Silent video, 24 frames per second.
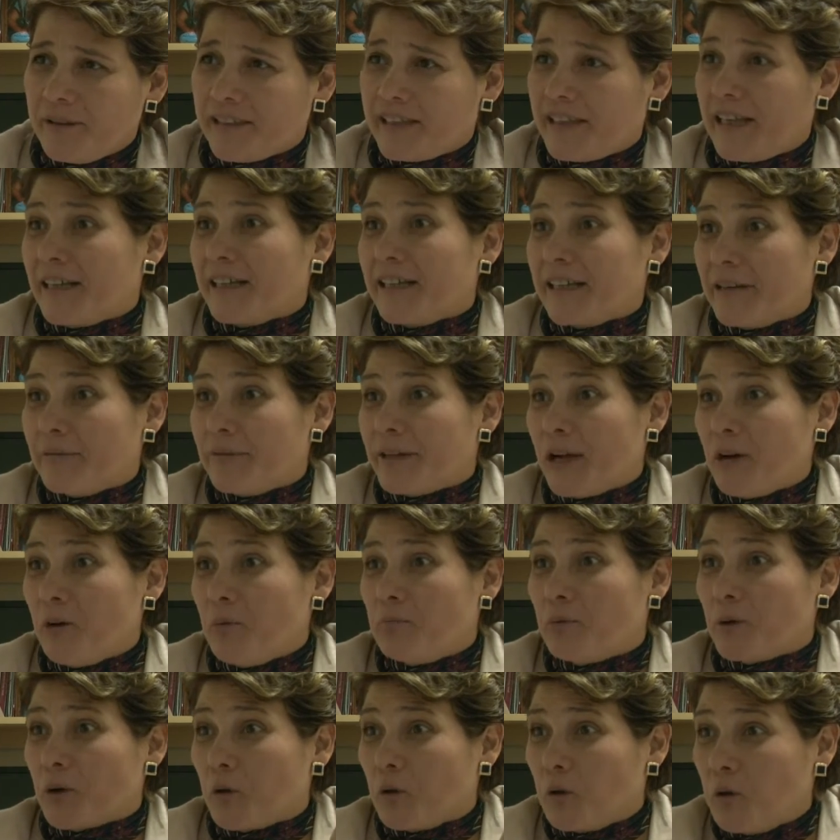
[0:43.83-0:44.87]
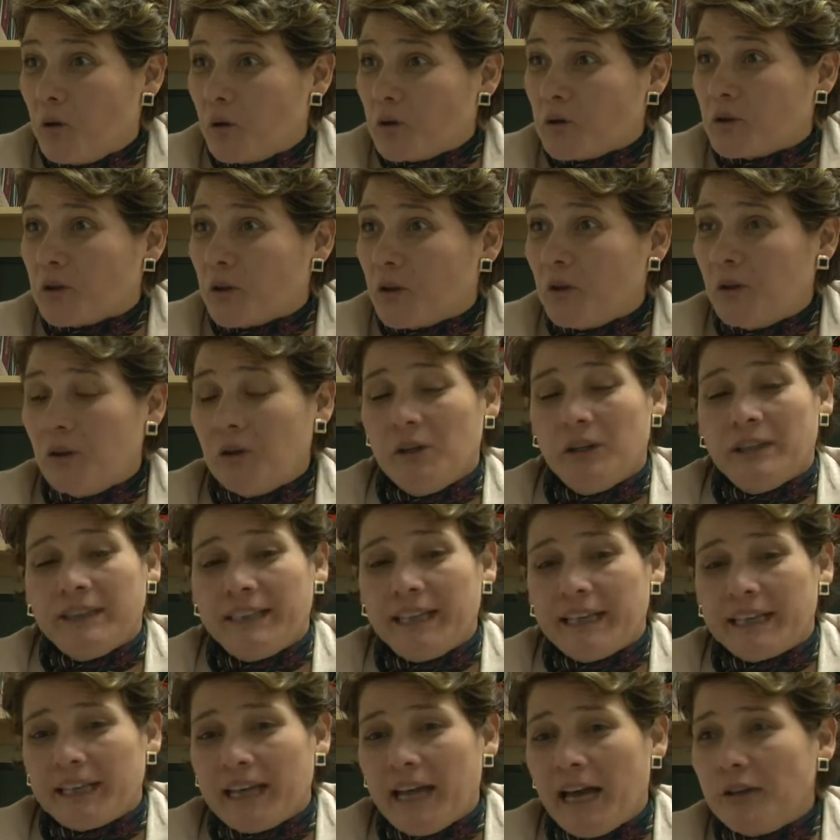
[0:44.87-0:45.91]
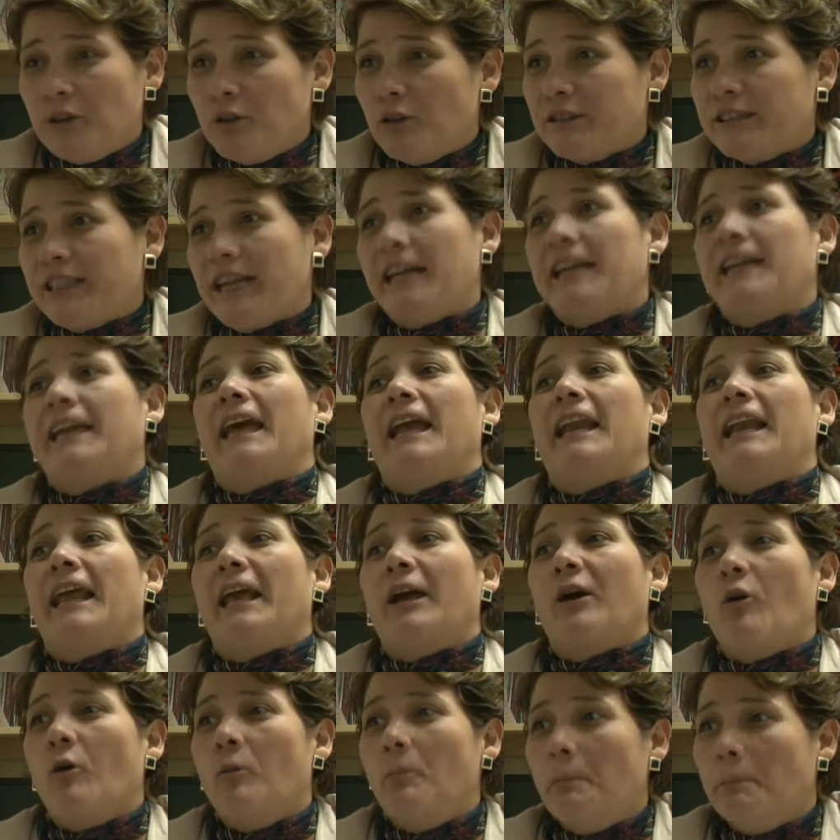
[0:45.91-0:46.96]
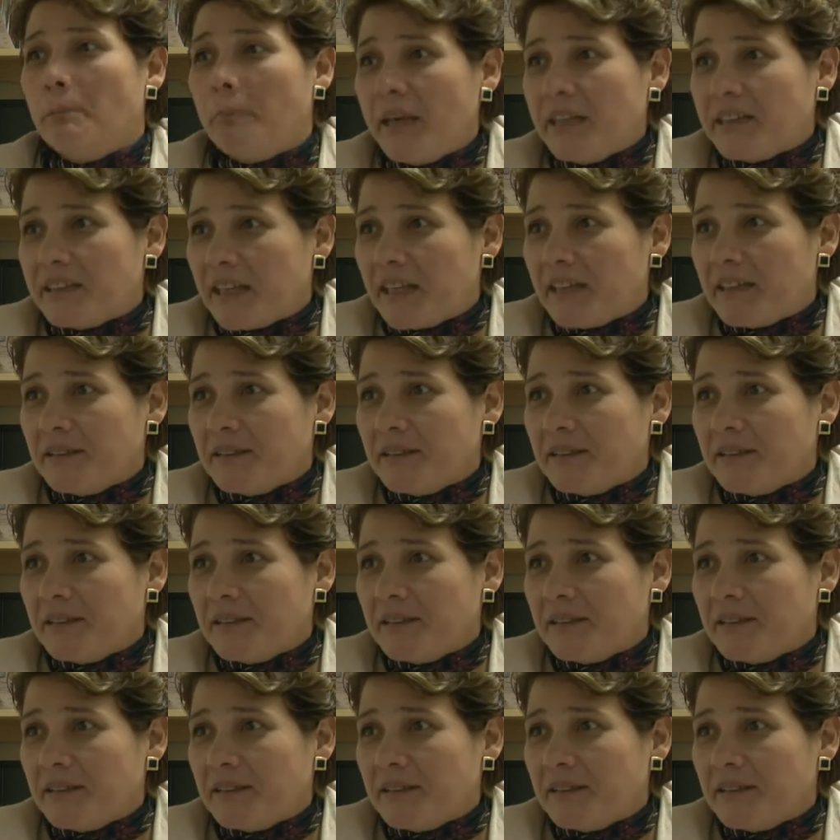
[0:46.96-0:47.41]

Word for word: que han quebrado producto de que hay otras que le compiten